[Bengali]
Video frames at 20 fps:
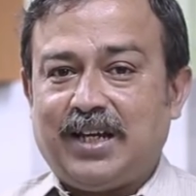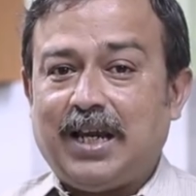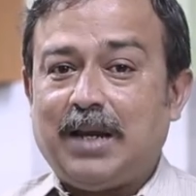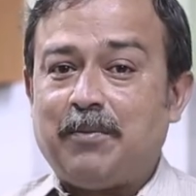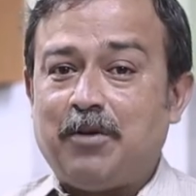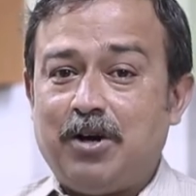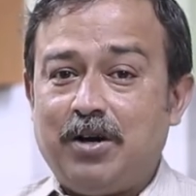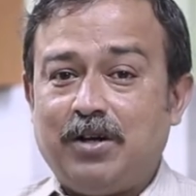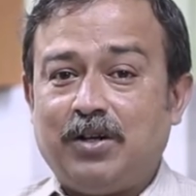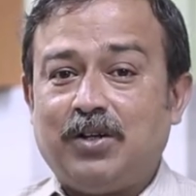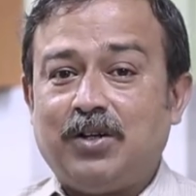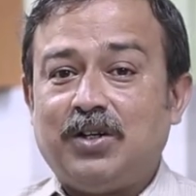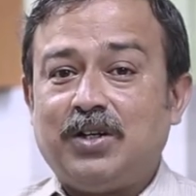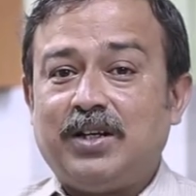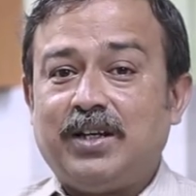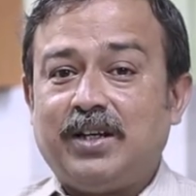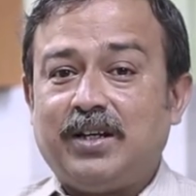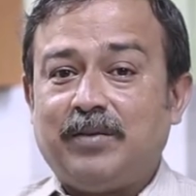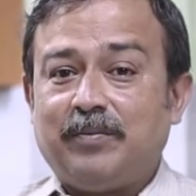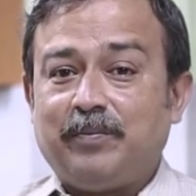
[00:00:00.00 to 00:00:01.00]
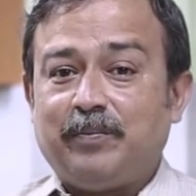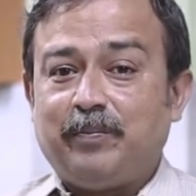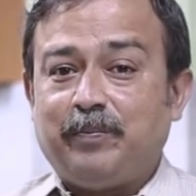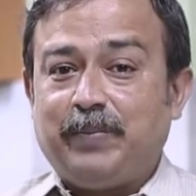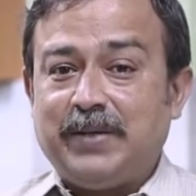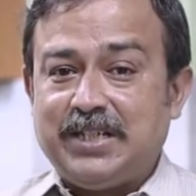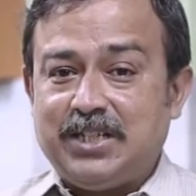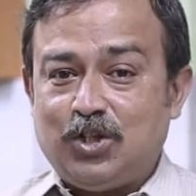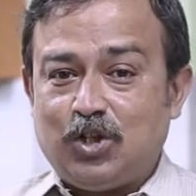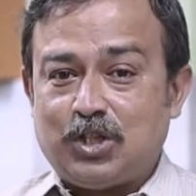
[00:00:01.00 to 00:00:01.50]
এবং
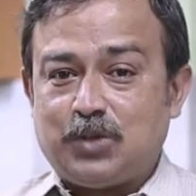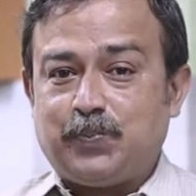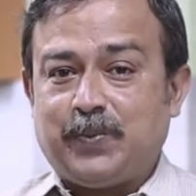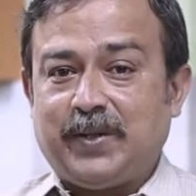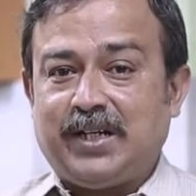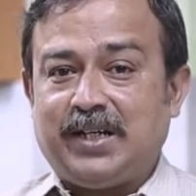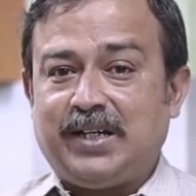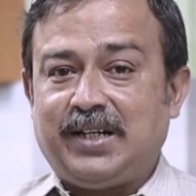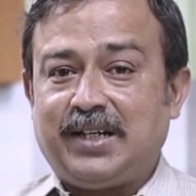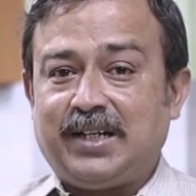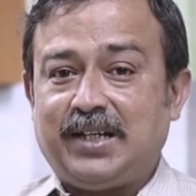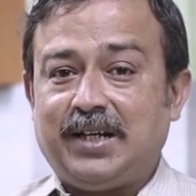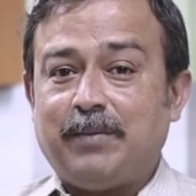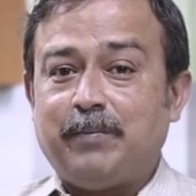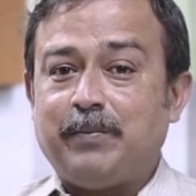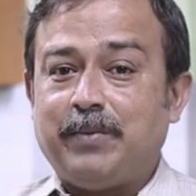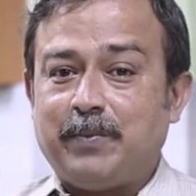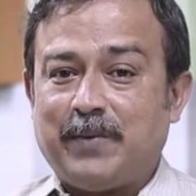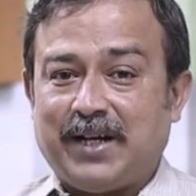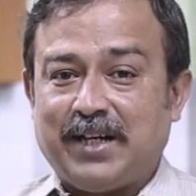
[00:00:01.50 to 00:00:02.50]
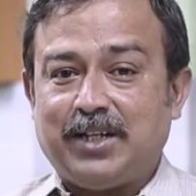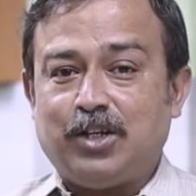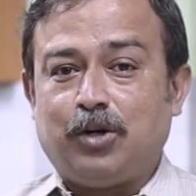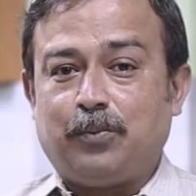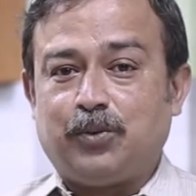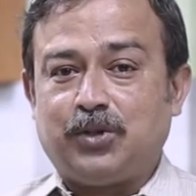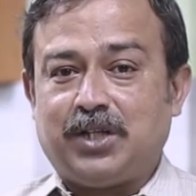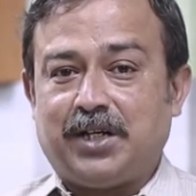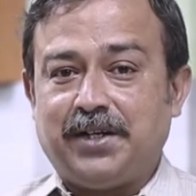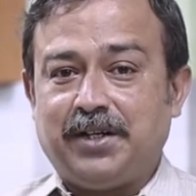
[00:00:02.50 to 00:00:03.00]
পিজি হসপিটালের বিভাগীয়
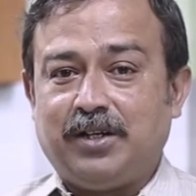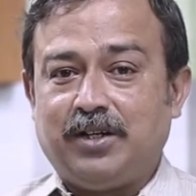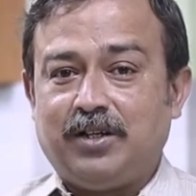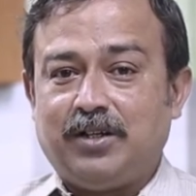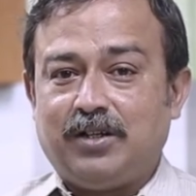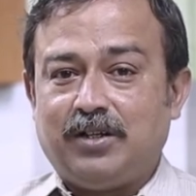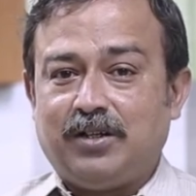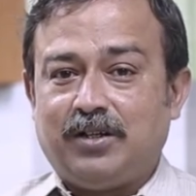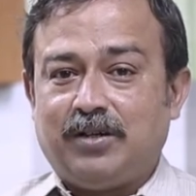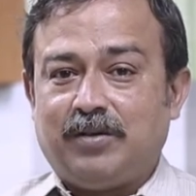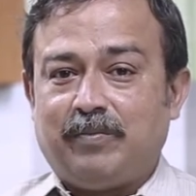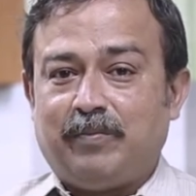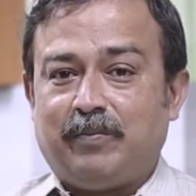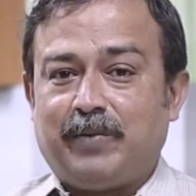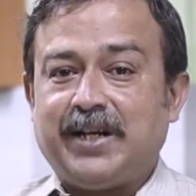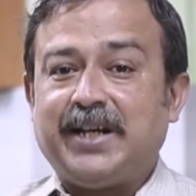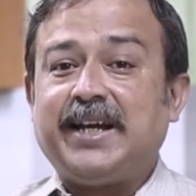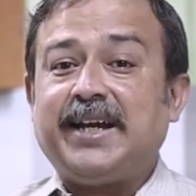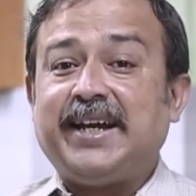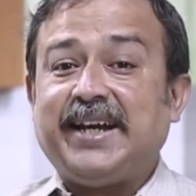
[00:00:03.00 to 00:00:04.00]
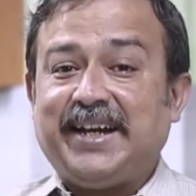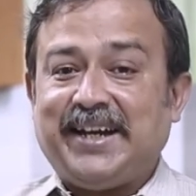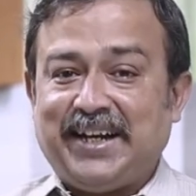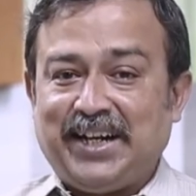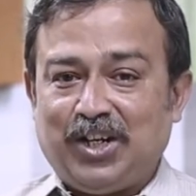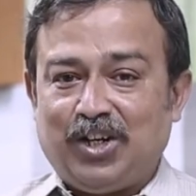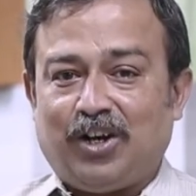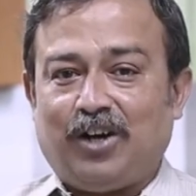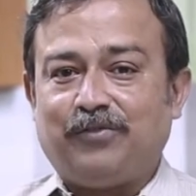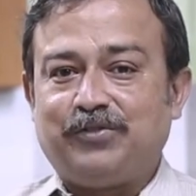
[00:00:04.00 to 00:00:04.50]
প্রধান মানে
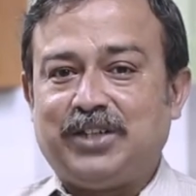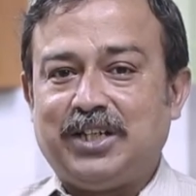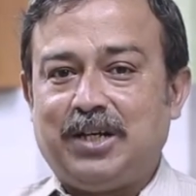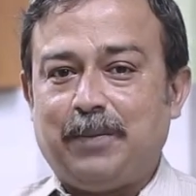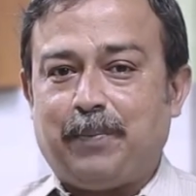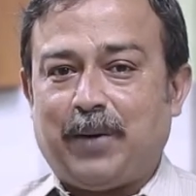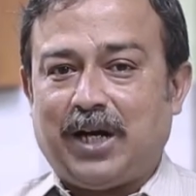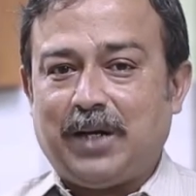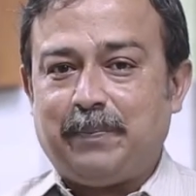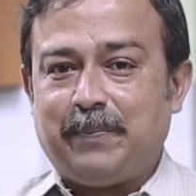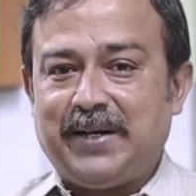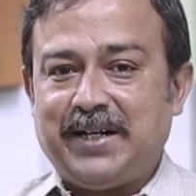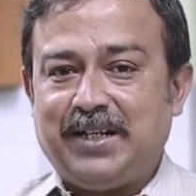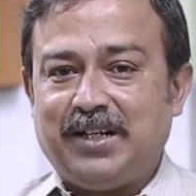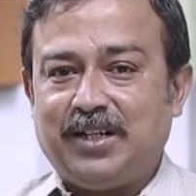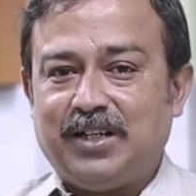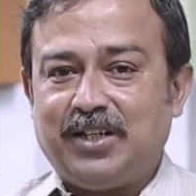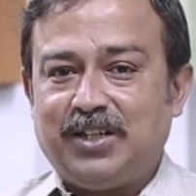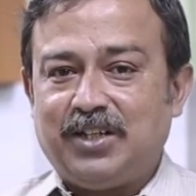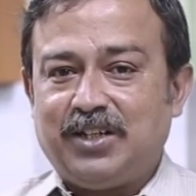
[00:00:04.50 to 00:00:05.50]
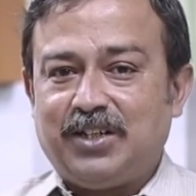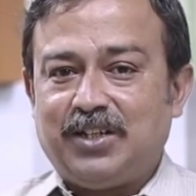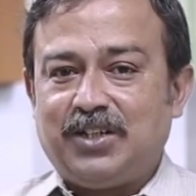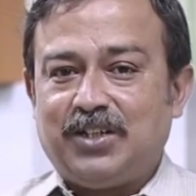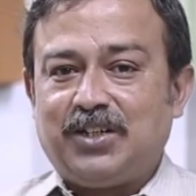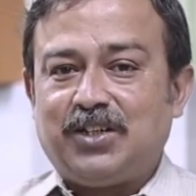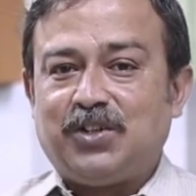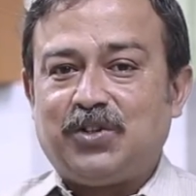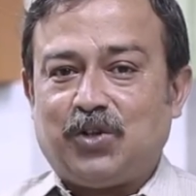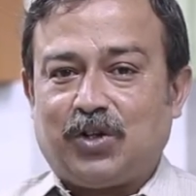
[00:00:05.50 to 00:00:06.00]
হেড অফ দি ডিপার্টমেন্ট
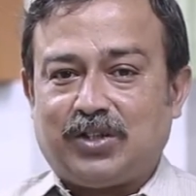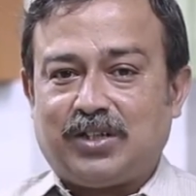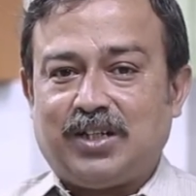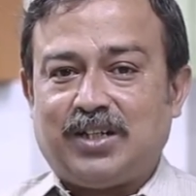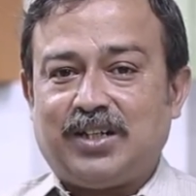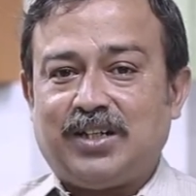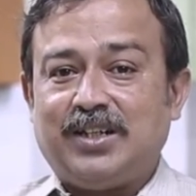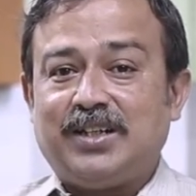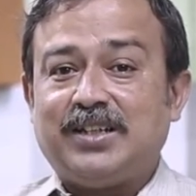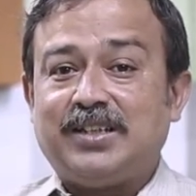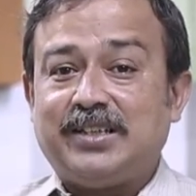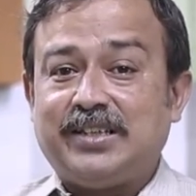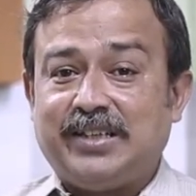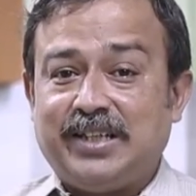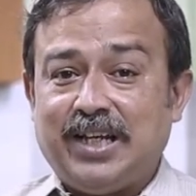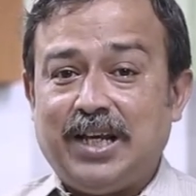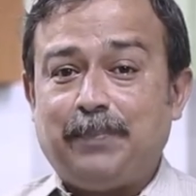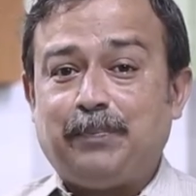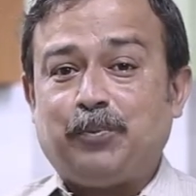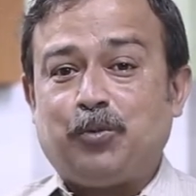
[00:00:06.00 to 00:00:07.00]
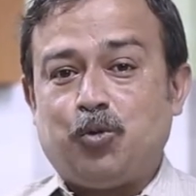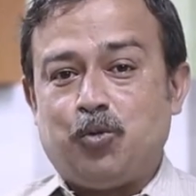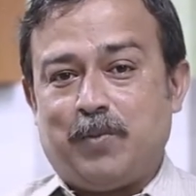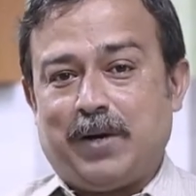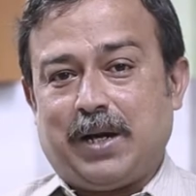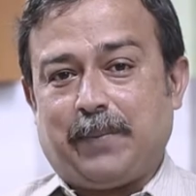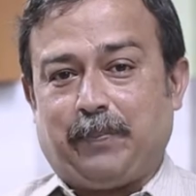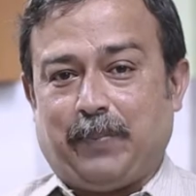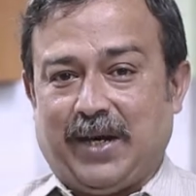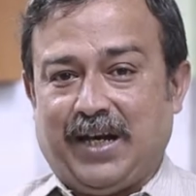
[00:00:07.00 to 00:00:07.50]
ডক্টর দিলীপ
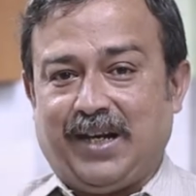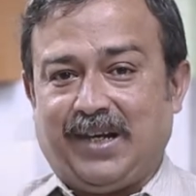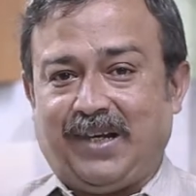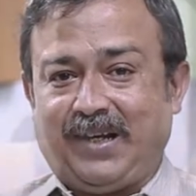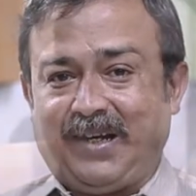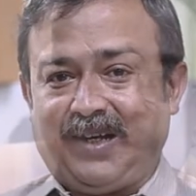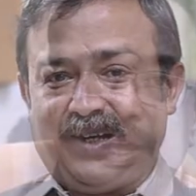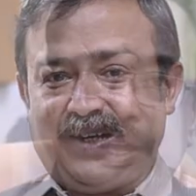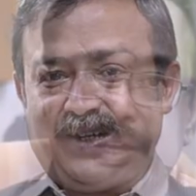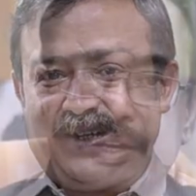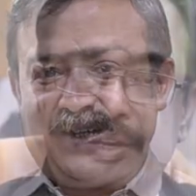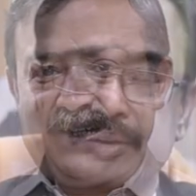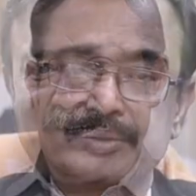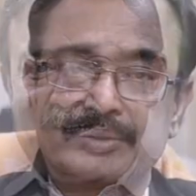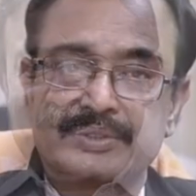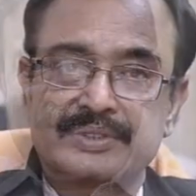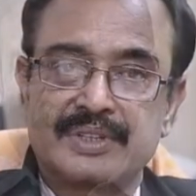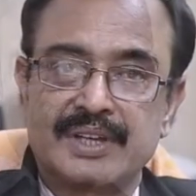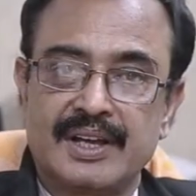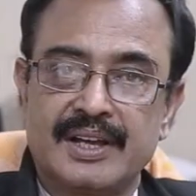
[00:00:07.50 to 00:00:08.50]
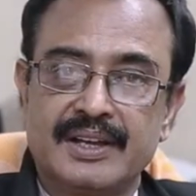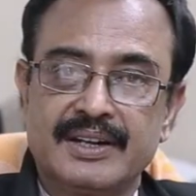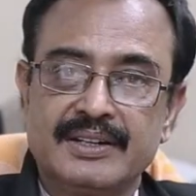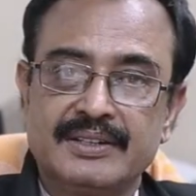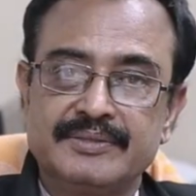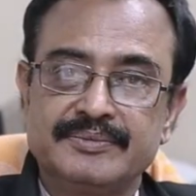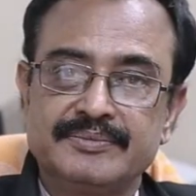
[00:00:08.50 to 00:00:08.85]
কুমার পাল হ্যাঁ, নমস্কার